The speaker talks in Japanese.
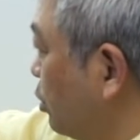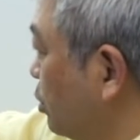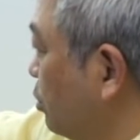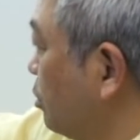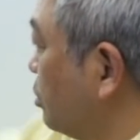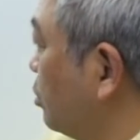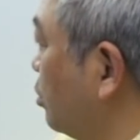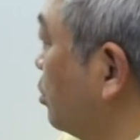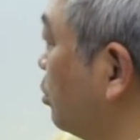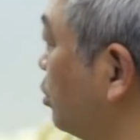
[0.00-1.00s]
れと
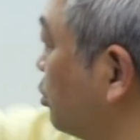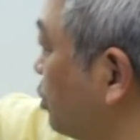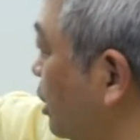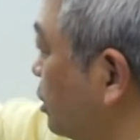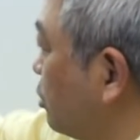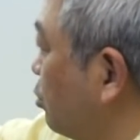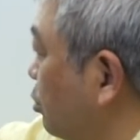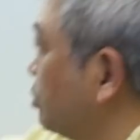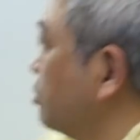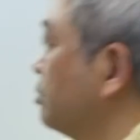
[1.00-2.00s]
これとこれかけてこ
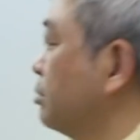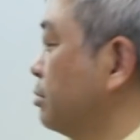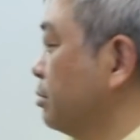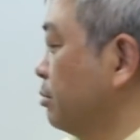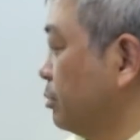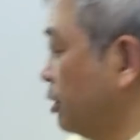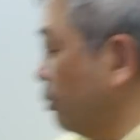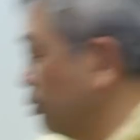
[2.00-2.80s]
こ。でも